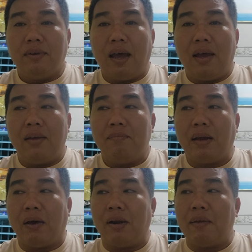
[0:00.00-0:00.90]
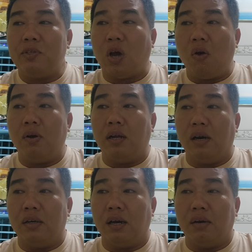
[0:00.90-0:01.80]
đó bắt đầu anh em sổ bình
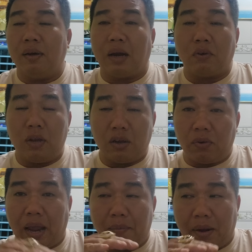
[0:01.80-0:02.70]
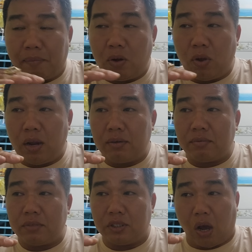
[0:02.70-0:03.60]
thường thường bắt đầu nghĩ con gà mà nuôi
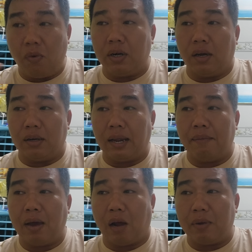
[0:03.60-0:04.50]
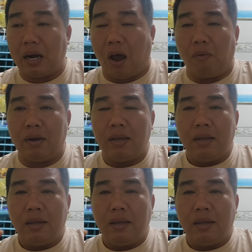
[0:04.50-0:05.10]
sổ bình thường nha bắt đầu bị nó lộn